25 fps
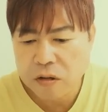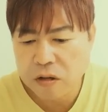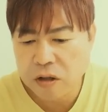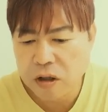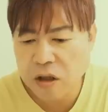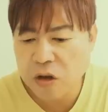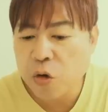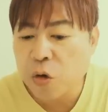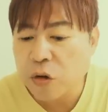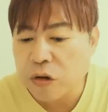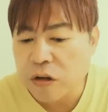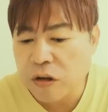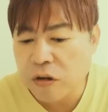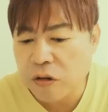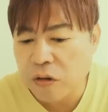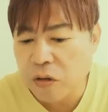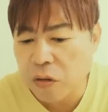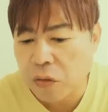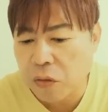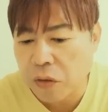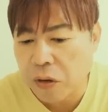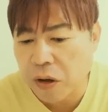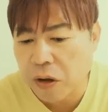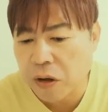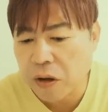全落ちって
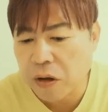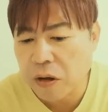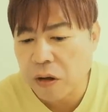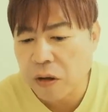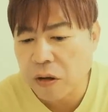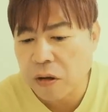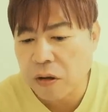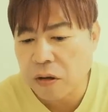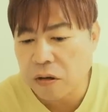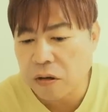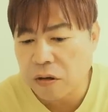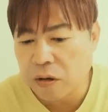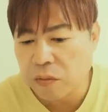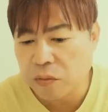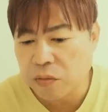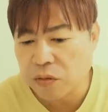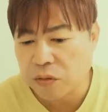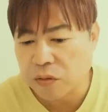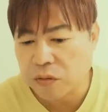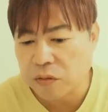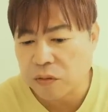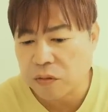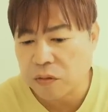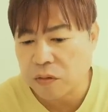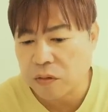いうのは、全
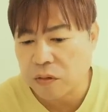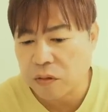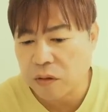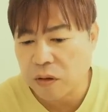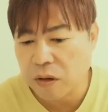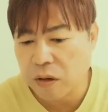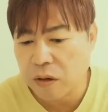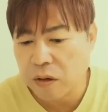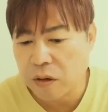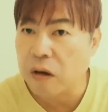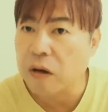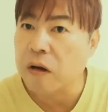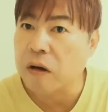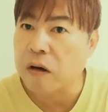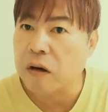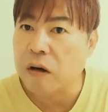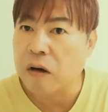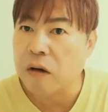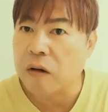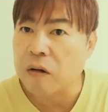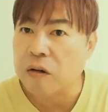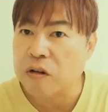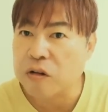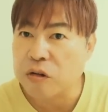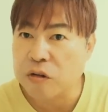部、いや、なん
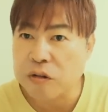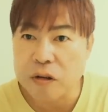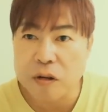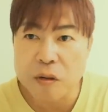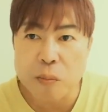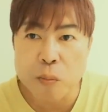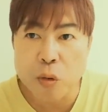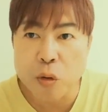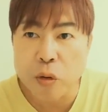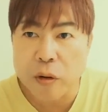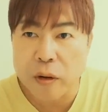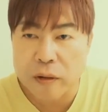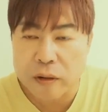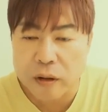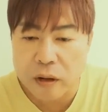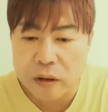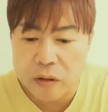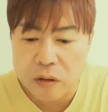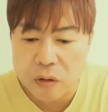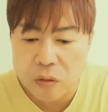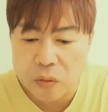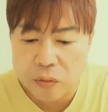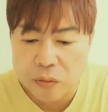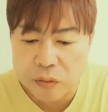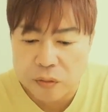か、抽選で漏れたっ
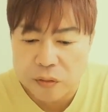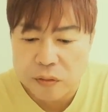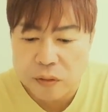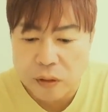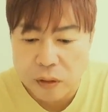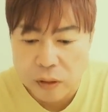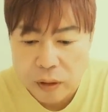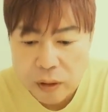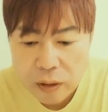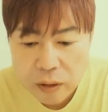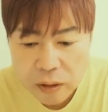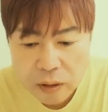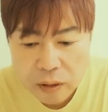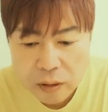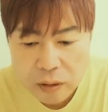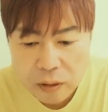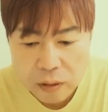てことですかね。